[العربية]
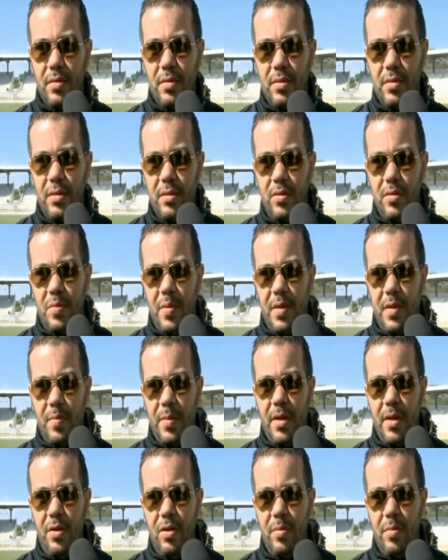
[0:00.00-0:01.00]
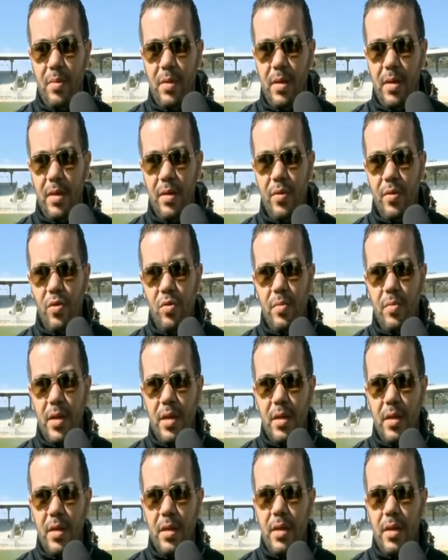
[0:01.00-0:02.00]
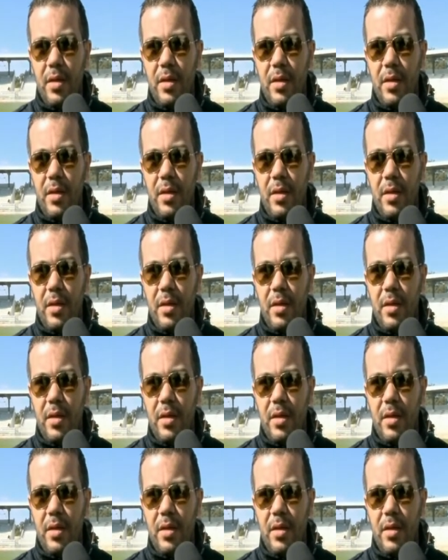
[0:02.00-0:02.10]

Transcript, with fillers: دو باس بالوم اللي هما